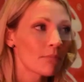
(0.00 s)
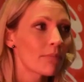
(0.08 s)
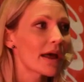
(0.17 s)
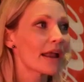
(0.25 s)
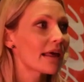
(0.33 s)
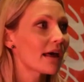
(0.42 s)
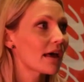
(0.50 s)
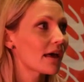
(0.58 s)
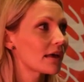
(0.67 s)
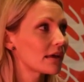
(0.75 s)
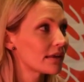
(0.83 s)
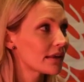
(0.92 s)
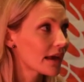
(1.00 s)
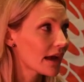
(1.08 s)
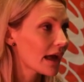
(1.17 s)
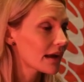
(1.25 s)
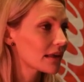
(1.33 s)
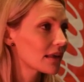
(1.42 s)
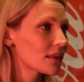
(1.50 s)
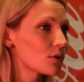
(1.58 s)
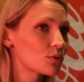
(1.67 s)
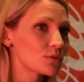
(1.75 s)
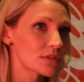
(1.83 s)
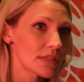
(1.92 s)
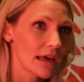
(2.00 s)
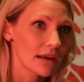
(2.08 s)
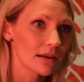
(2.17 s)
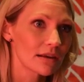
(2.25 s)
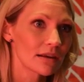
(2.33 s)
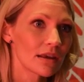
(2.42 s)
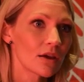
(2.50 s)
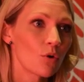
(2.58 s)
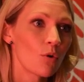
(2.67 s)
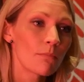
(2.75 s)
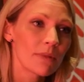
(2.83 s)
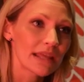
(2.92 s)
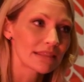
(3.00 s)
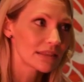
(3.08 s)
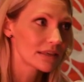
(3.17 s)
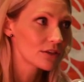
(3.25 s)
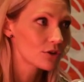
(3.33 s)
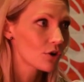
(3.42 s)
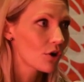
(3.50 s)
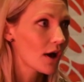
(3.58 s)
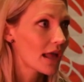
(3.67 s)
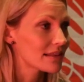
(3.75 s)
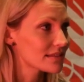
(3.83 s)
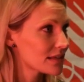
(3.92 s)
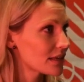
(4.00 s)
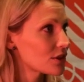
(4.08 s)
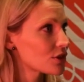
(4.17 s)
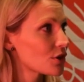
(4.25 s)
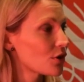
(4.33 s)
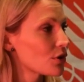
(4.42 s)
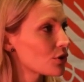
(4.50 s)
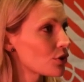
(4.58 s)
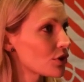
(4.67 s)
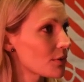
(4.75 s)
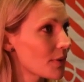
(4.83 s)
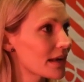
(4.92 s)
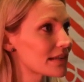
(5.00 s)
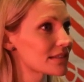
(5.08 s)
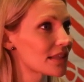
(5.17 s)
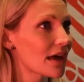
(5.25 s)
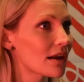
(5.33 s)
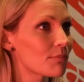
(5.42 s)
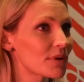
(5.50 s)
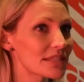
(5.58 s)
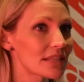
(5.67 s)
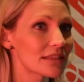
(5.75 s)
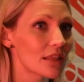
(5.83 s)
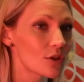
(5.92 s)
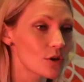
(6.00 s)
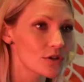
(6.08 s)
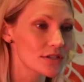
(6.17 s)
para llegar y degustar un platillo al centro donde van a estar presentando los